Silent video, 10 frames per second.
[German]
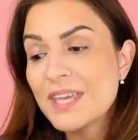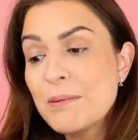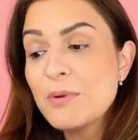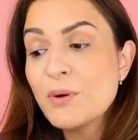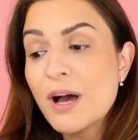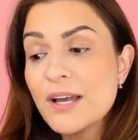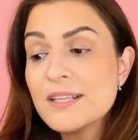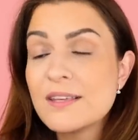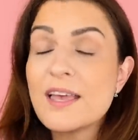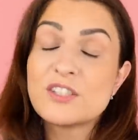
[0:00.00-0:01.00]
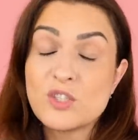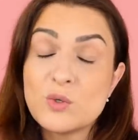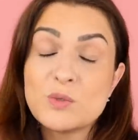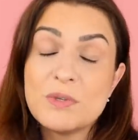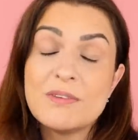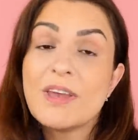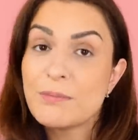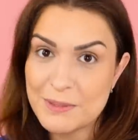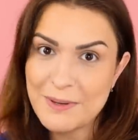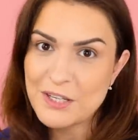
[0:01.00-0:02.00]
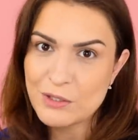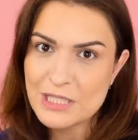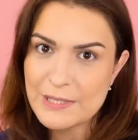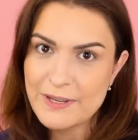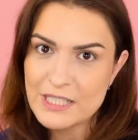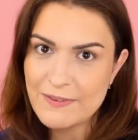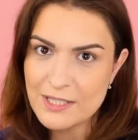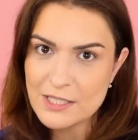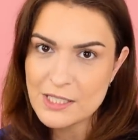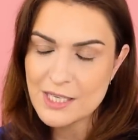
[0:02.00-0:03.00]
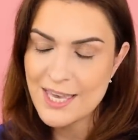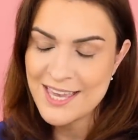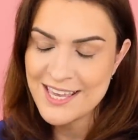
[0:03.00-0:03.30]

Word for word: Mickey Blue Eyes, excuse me, wir haben 2022.